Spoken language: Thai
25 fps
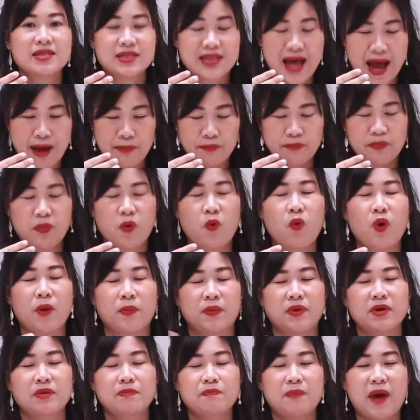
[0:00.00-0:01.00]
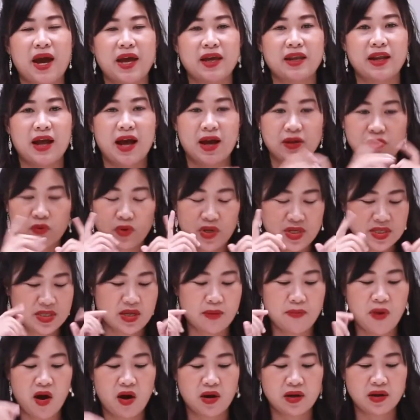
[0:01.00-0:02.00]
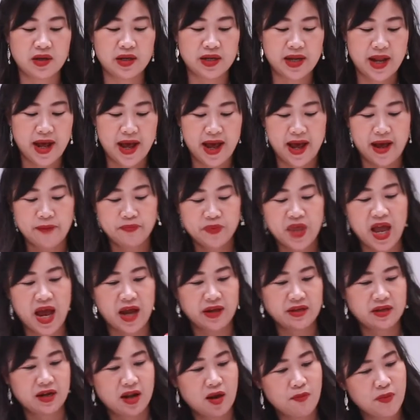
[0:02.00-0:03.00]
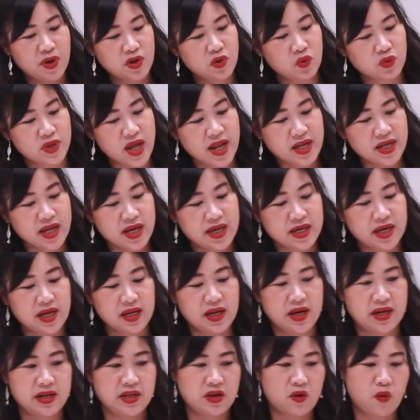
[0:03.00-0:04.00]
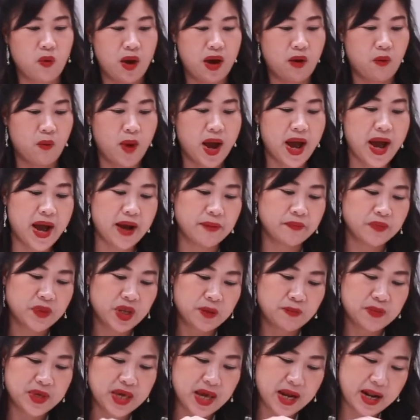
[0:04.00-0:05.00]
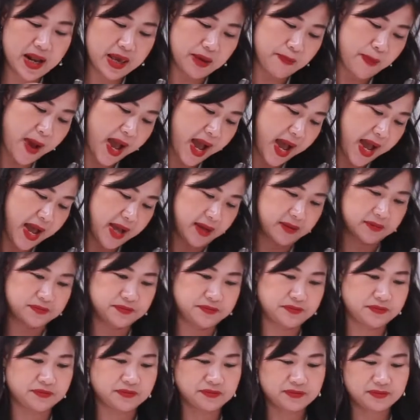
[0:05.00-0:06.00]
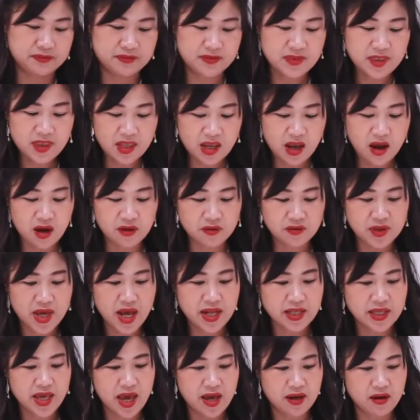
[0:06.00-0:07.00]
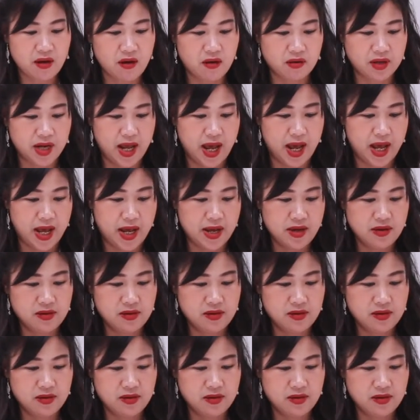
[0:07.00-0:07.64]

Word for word: 3 ขวบขึ้นไปนะคะตัวนี้จะเหมาะเลยนะคะะเดี๋ยวเรามาดูด้านในกันเลยดีกว่าว่า มีอะไรบ้างขออนุญาตแกะกล่องนะ